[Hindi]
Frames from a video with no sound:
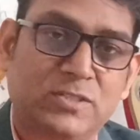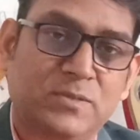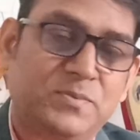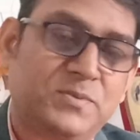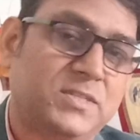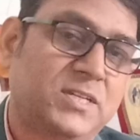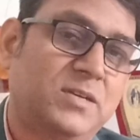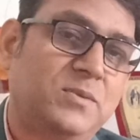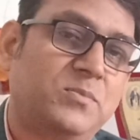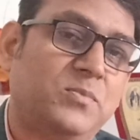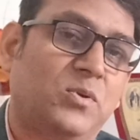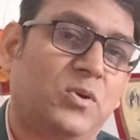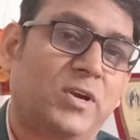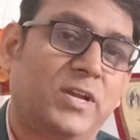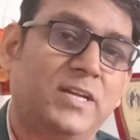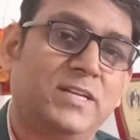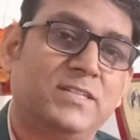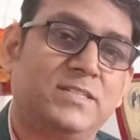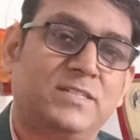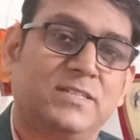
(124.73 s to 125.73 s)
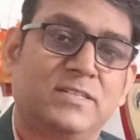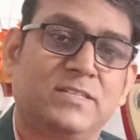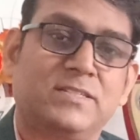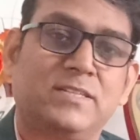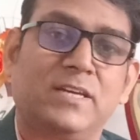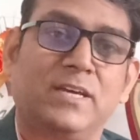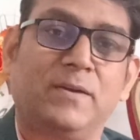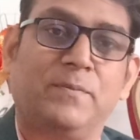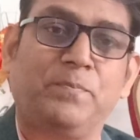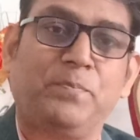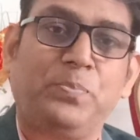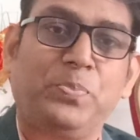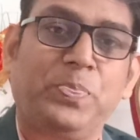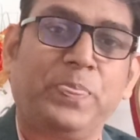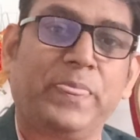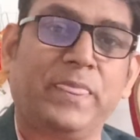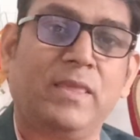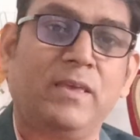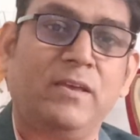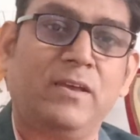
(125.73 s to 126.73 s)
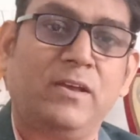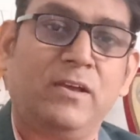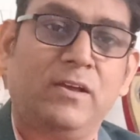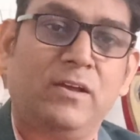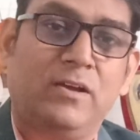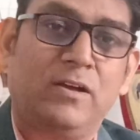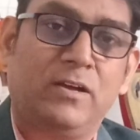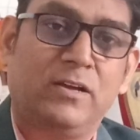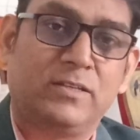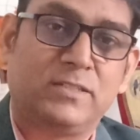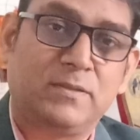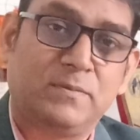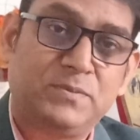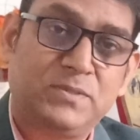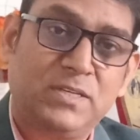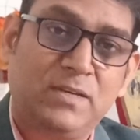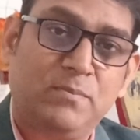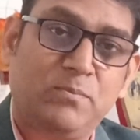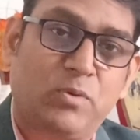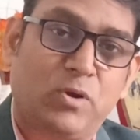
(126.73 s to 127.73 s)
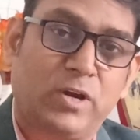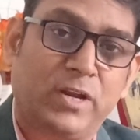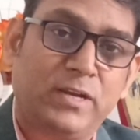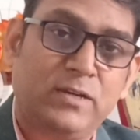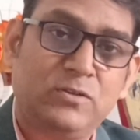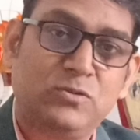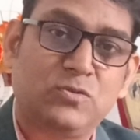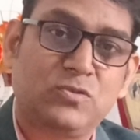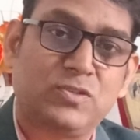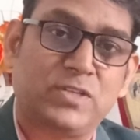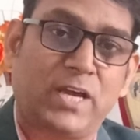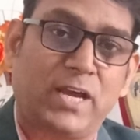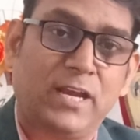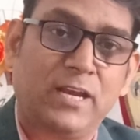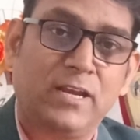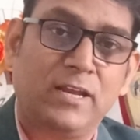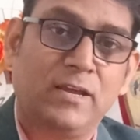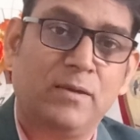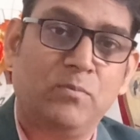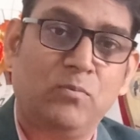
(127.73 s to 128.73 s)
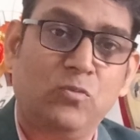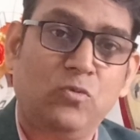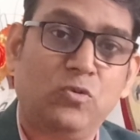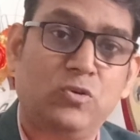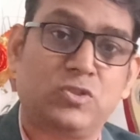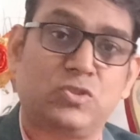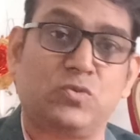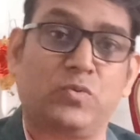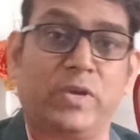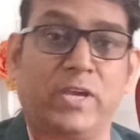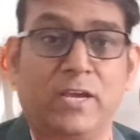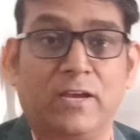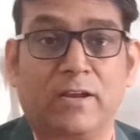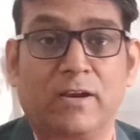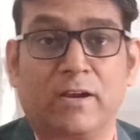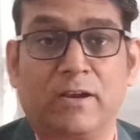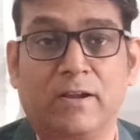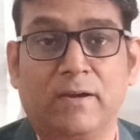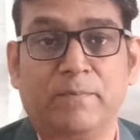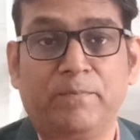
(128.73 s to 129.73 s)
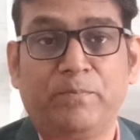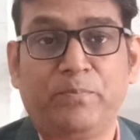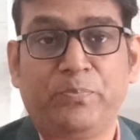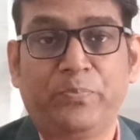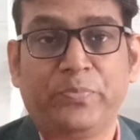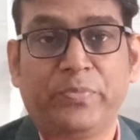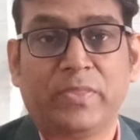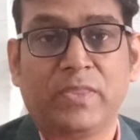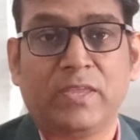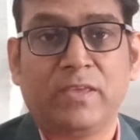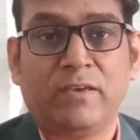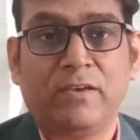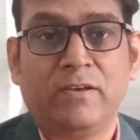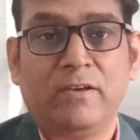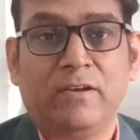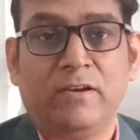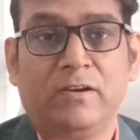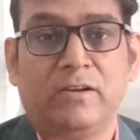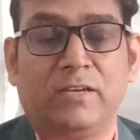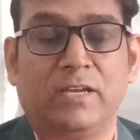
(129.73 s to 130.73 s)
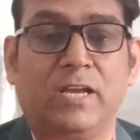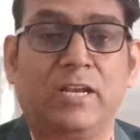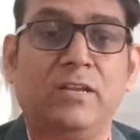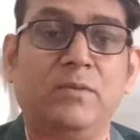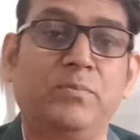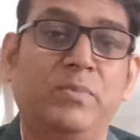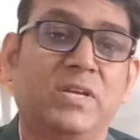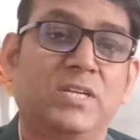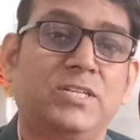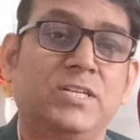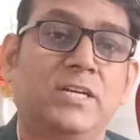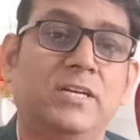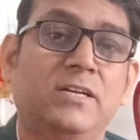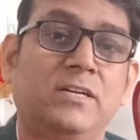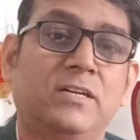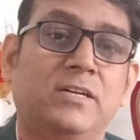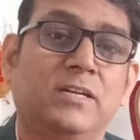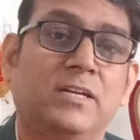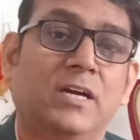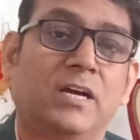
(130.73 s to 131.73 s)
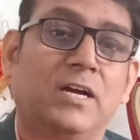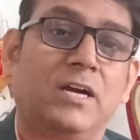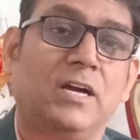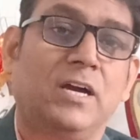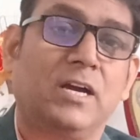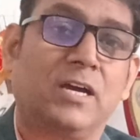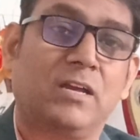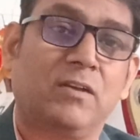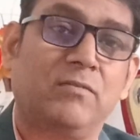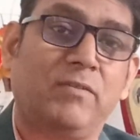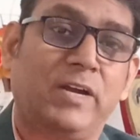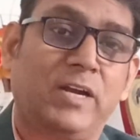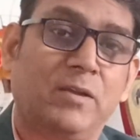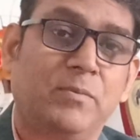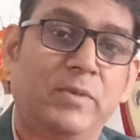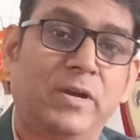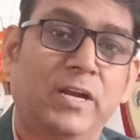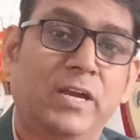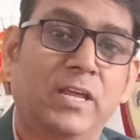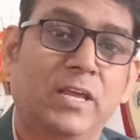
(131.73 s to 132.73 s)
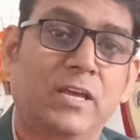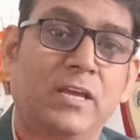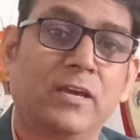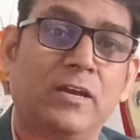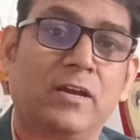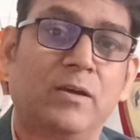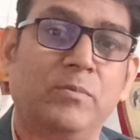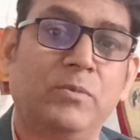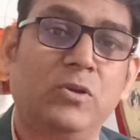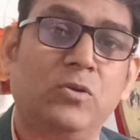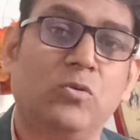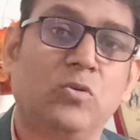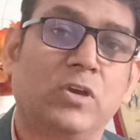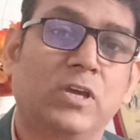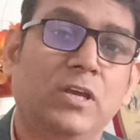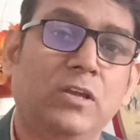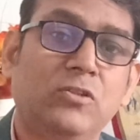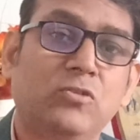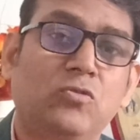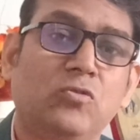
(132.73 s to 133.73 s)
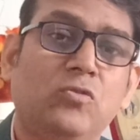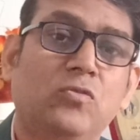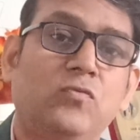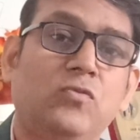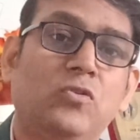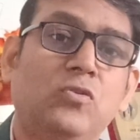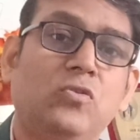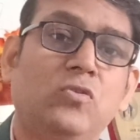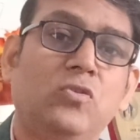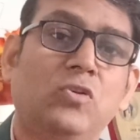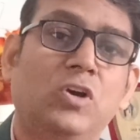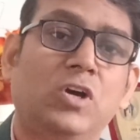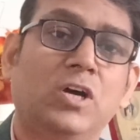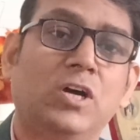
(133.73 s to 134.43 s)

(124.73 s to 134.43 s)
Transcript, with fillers: और सबसे इम्पॉर्टेंट चीज़ है सबसे इम्पॉर्टेंट जो साइन है मूड स्विंग करना यानी पेशेंट अगर विटामिन डी की कमी होगी तो वो